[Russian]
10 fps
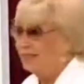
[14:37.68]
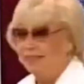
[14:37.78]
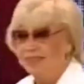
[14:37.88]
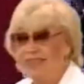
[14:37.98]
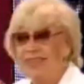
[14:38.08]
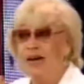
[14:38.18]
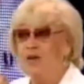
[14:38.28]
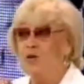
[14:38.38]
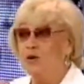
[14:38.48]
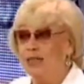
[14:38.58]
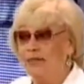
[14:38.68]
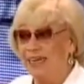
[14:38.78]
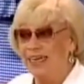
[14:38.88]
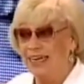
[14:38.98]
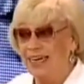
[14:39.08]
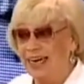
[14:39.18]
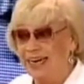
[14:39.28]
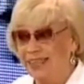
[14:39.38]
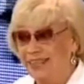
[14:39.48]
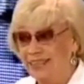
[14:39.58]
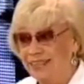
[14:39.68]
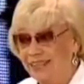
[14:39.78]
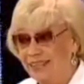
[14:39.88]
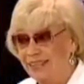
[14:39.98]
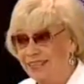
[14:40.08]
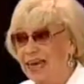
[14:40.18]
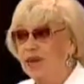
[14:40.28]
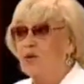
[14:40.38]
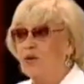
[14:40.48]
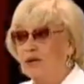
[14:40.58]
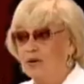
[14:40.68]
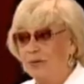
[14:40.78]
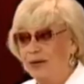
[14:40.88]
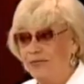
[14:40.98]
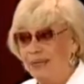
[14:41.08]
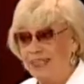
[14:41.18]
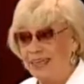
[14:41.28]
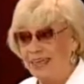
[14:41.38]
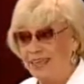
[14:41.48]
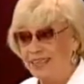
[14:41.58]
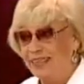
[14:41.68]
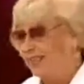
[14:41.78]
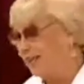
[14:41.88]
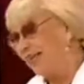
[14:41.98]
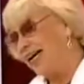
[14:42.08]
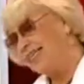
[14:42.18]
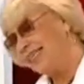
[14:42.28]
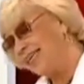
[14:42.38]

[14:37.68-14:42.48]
за законного короля, законного правителя. А ты,